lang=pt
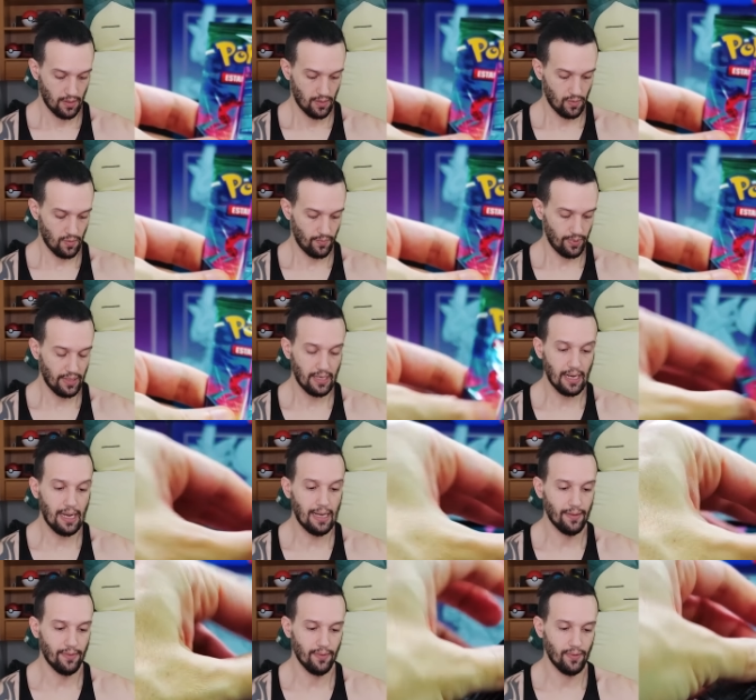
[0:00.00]

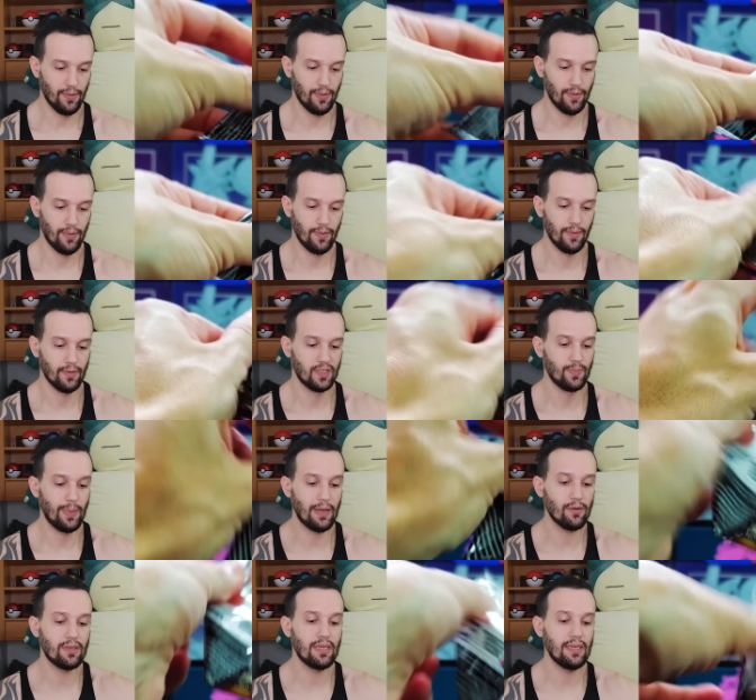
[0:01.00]
Complicado. Eu
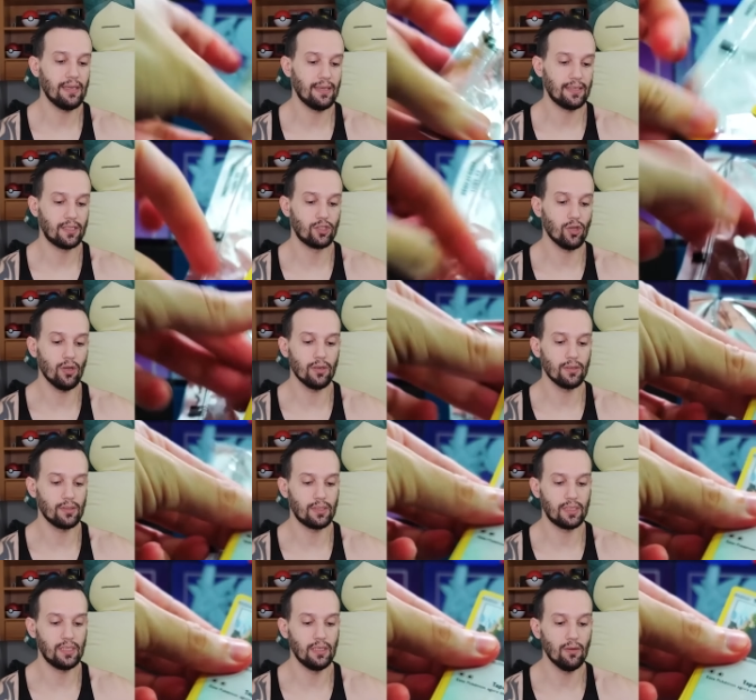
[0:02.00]
espero que só,
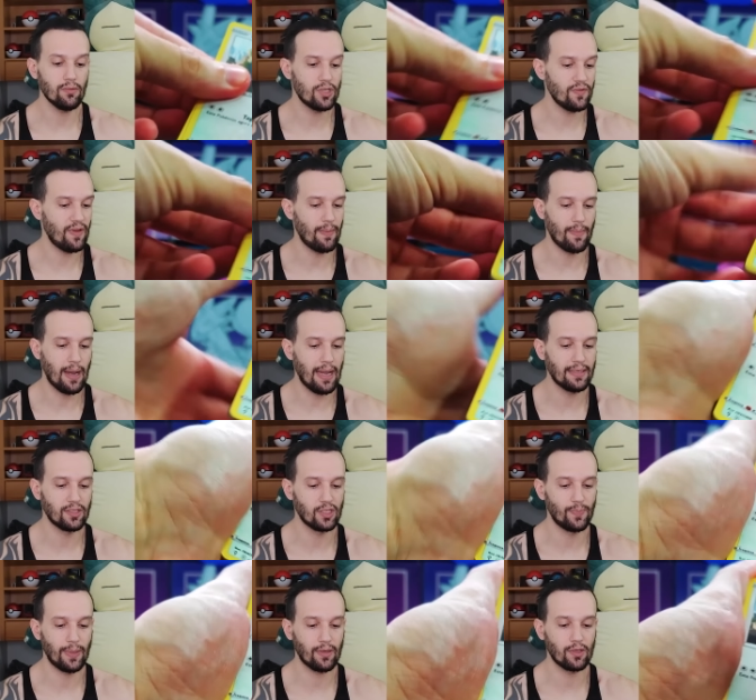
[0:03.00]
se não tiver mais,
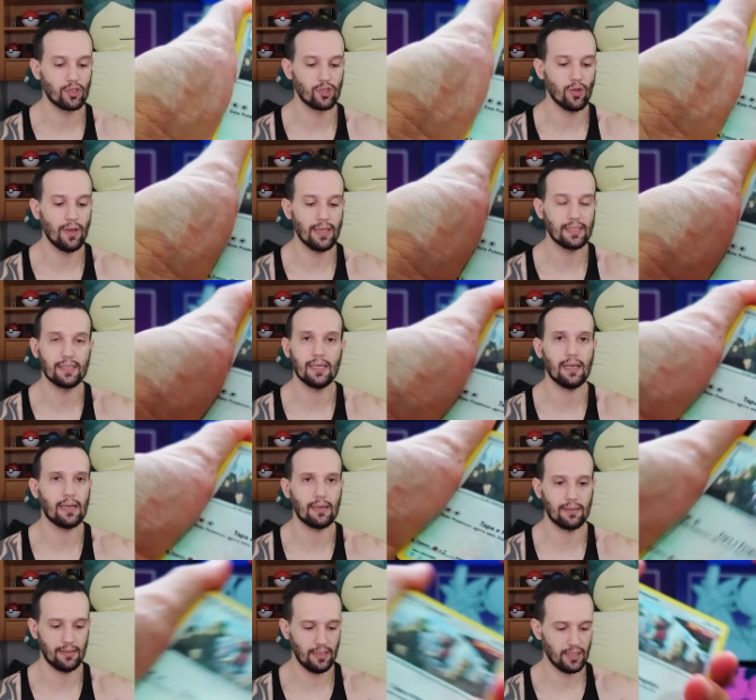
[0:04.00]
espero que só essa
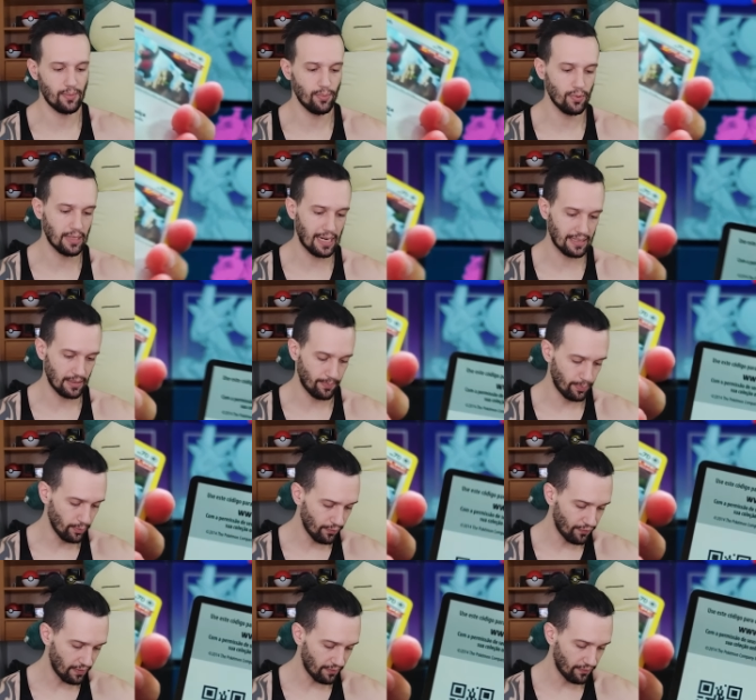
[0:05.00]
esteja bugada.
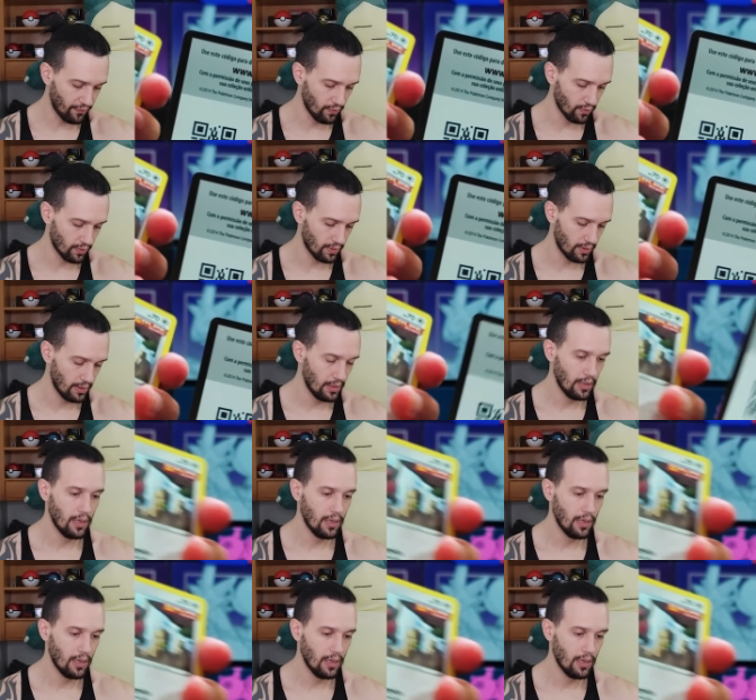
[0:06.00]
Por favor,